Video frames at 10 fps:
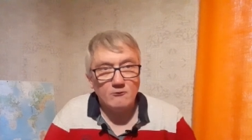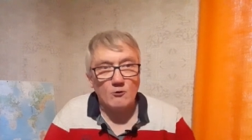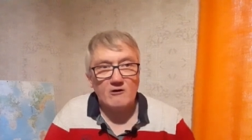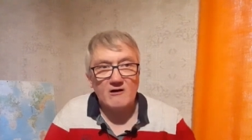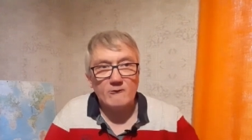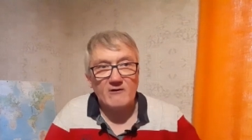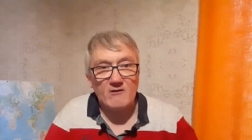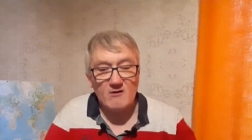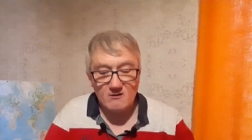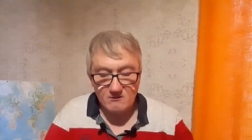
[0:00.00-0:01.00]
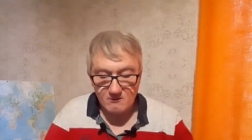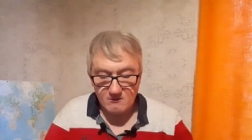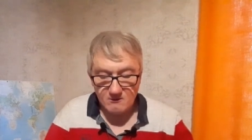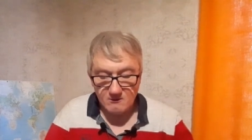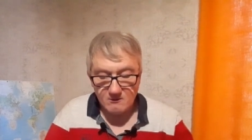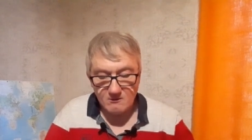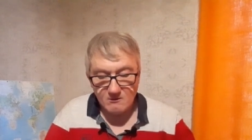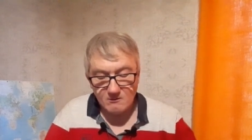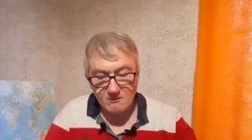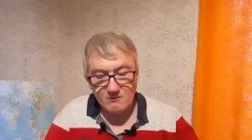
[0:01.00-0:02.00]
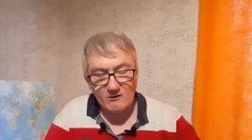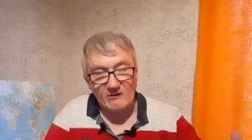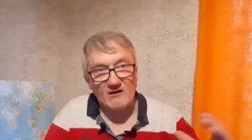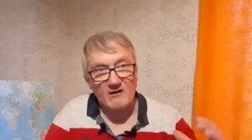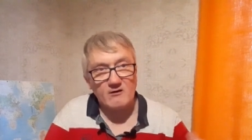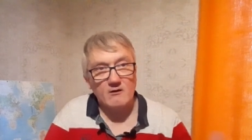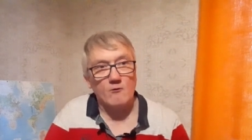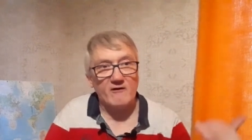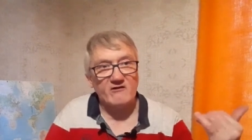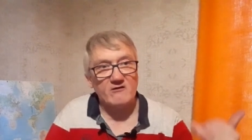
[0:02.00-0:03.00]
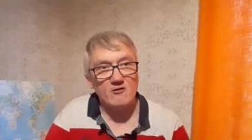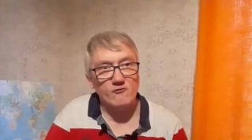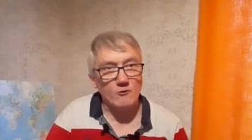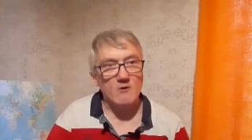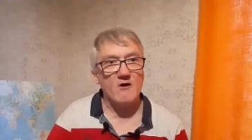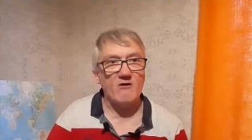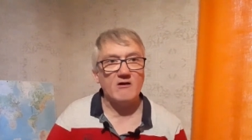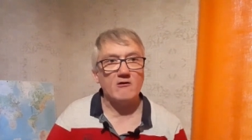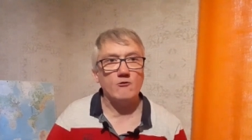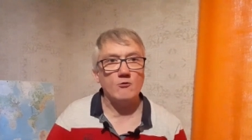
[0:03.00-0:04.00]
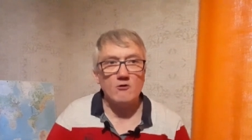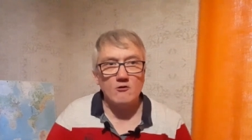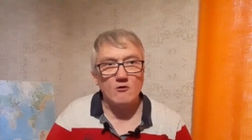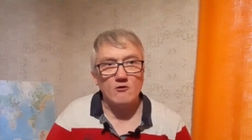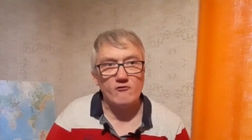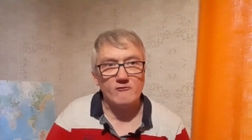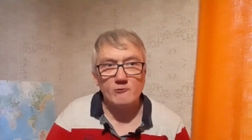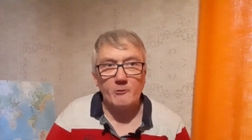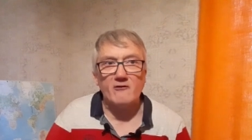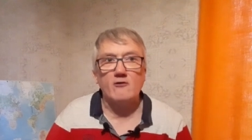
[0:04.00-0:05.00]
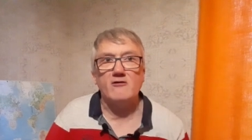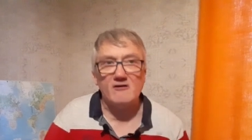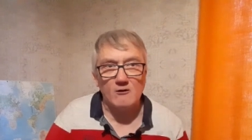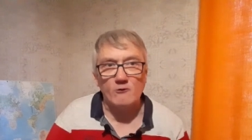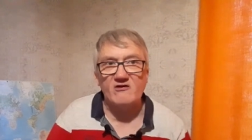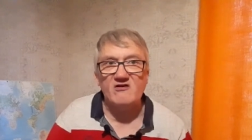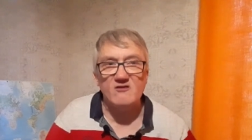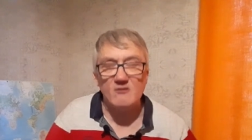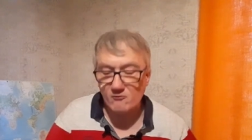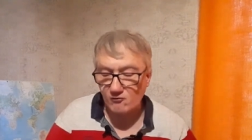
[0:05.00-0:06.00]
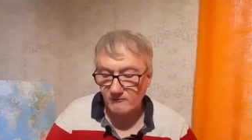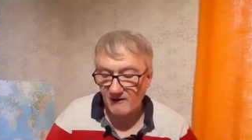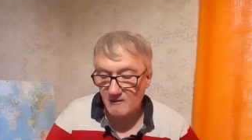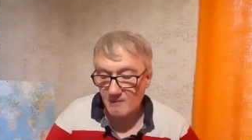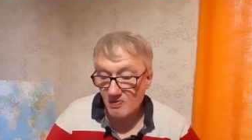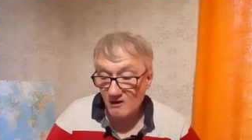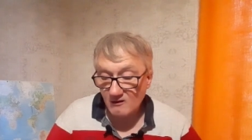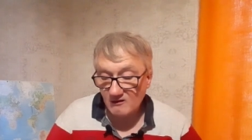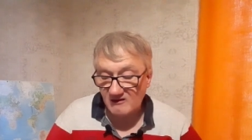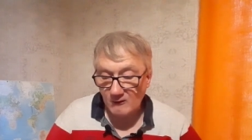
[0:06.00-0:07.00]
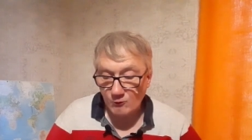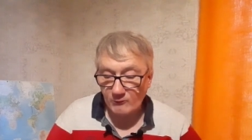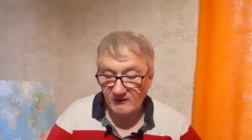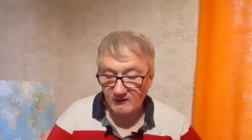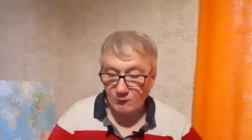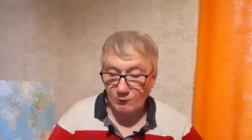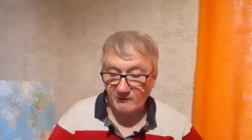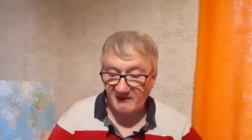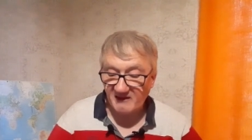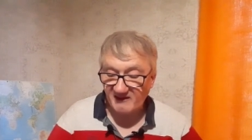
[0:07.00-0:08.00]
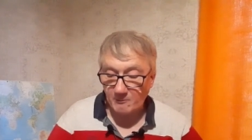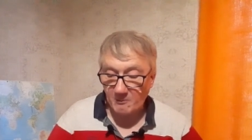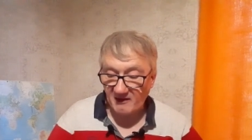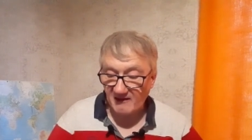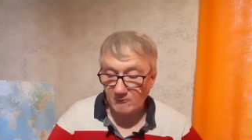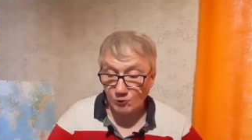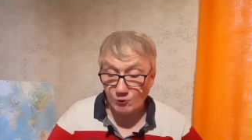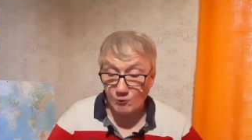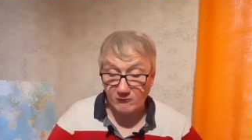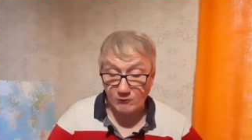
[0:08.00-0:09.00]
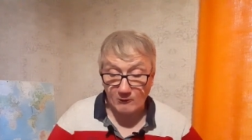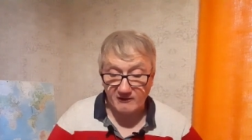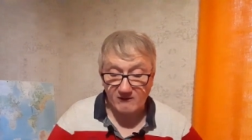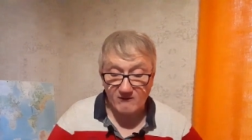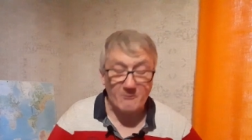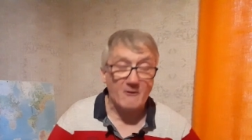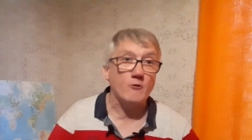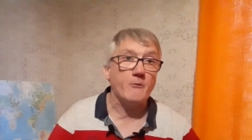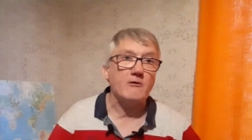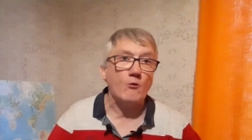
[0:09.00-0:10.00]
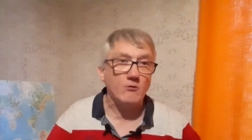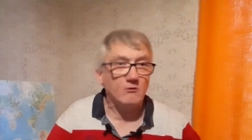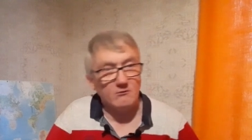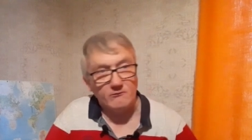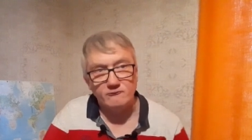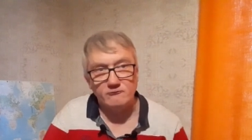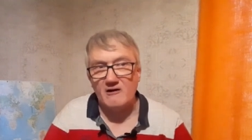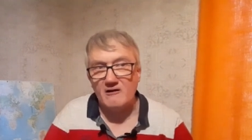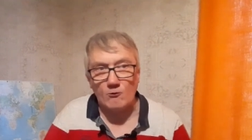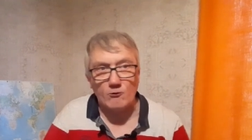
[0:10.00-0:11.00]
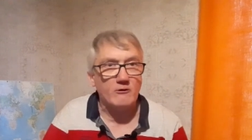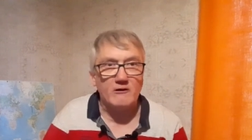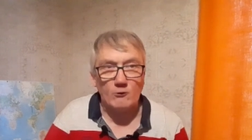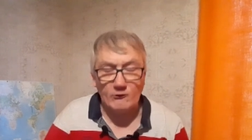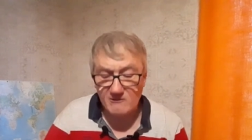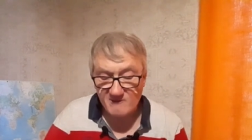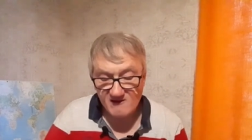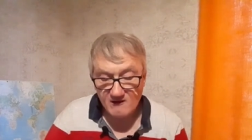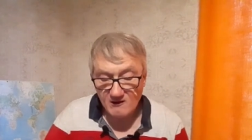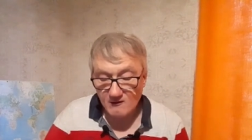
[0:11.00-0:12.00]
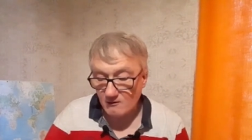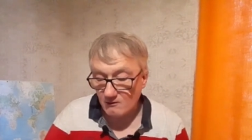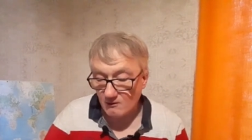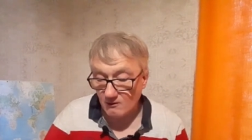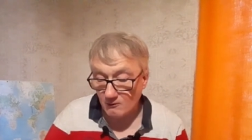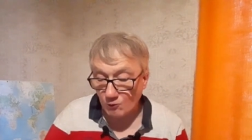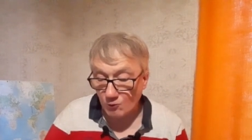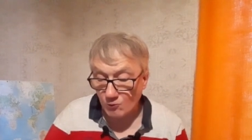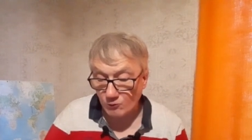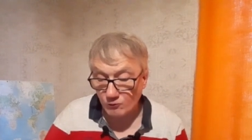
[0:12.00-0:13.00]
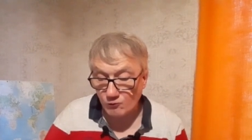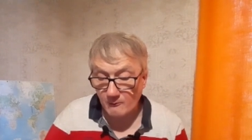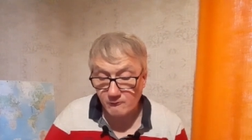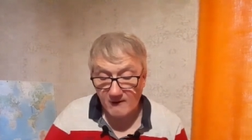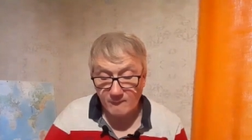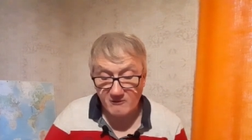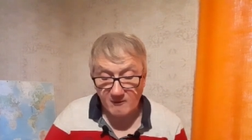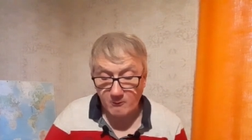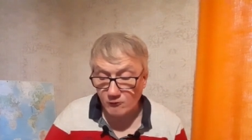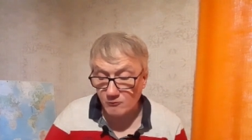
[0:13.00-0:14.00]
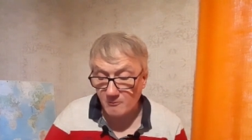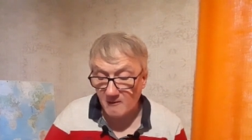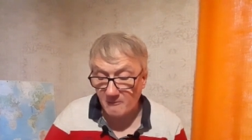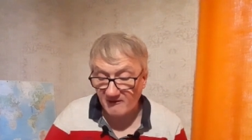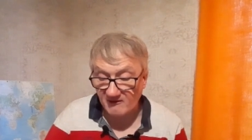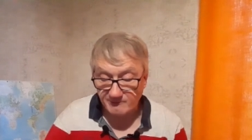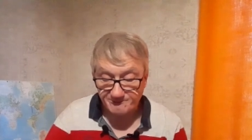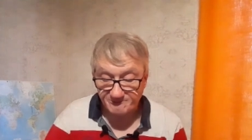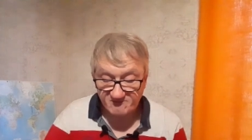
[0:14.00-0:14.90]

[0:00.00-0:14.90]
Donc là, vous avez 5, voire 6 chevaux, avec celui que je vous présentais hier en sixième cheval, qui est le 5, Desperado, lui sera drivé par le patron, vous allez le reconnaître aussi, euh, Donc donc euh, doit pouvoir venir prendre une belle place